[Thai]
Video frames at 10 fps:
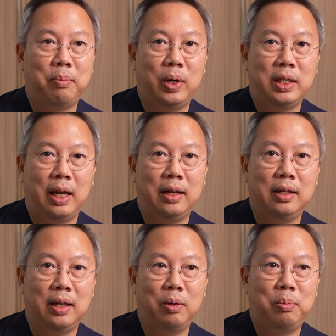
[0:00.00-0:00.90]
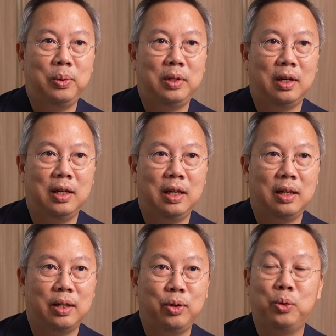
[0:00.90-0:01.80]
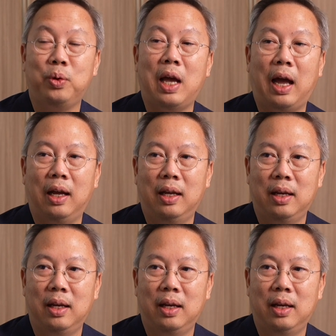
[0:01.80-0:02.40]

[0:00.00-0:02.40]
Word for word: กับบริษัทหนึ่งเขาก็พูดถึงเรื่องยกตัวอย่าง